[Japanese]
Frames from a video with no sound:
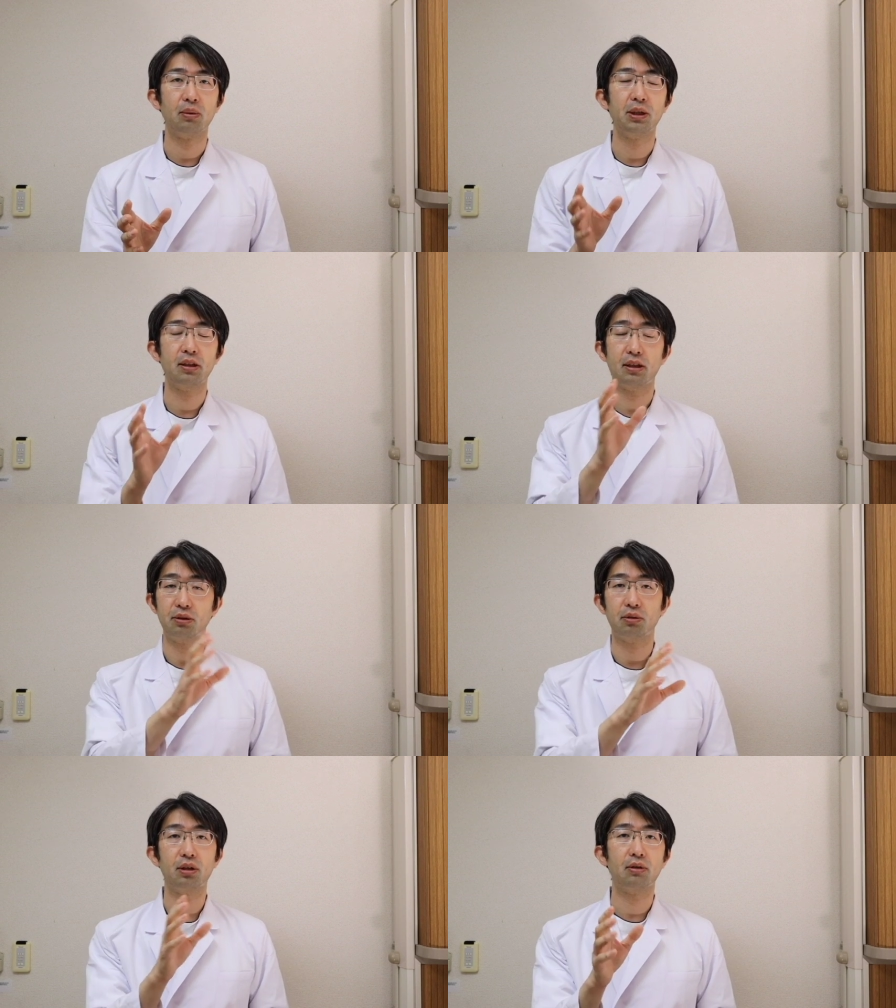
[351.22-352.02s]
皆さん
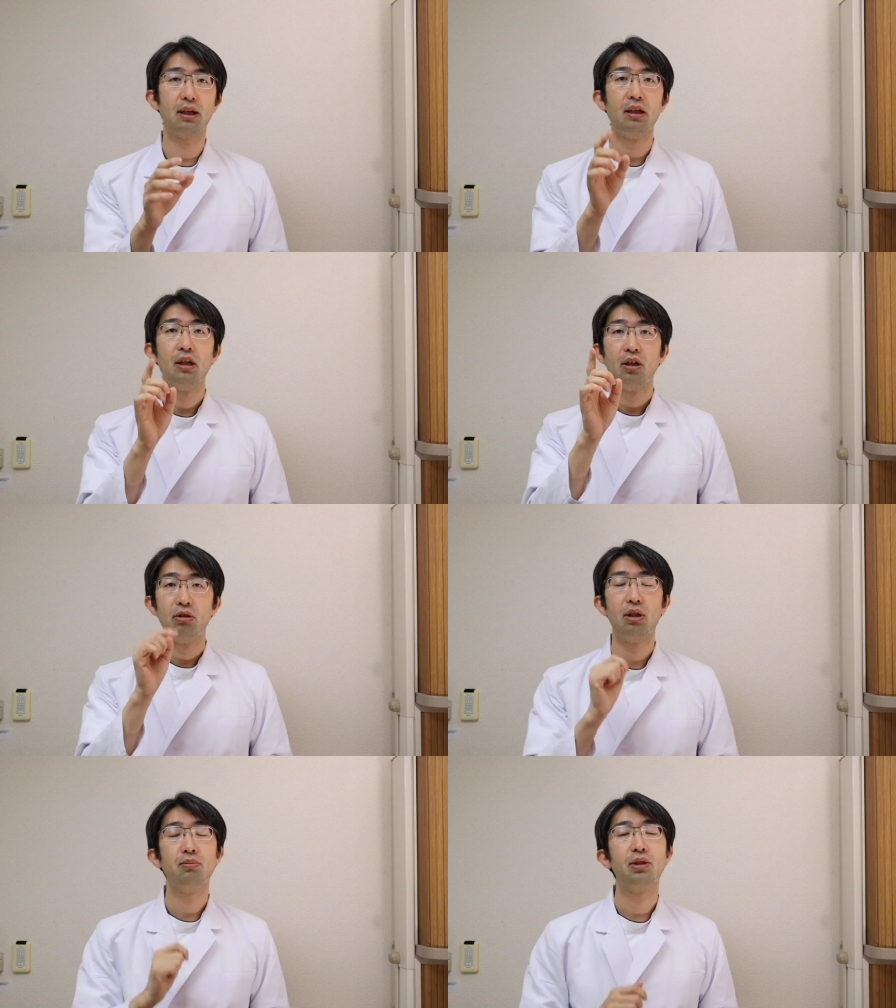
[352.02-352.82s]
にとっては
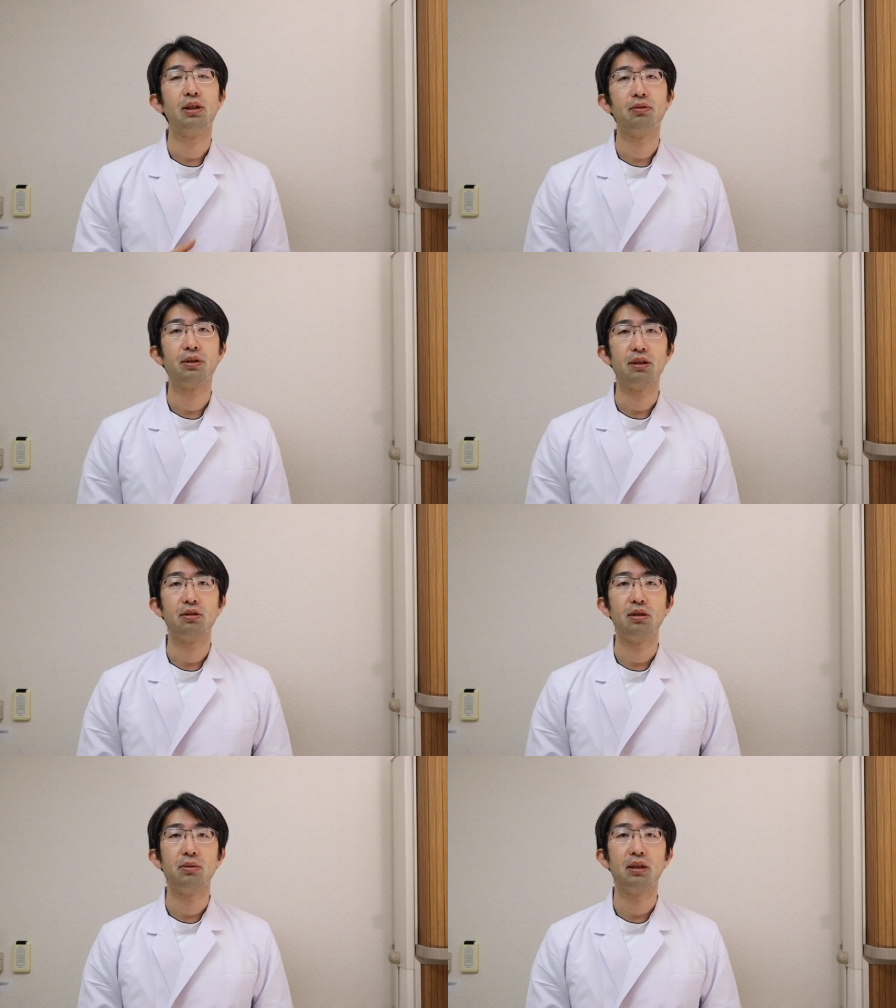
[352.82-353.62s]
上向いてふた
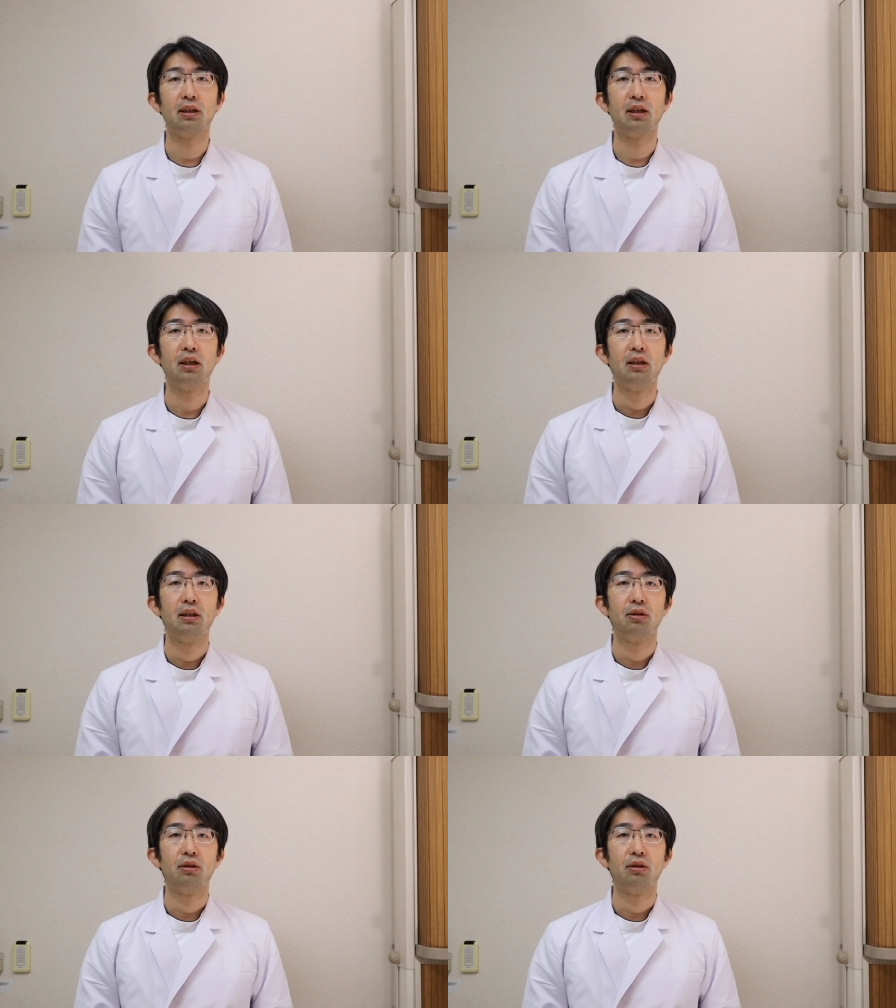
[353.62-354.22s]
つに見えたら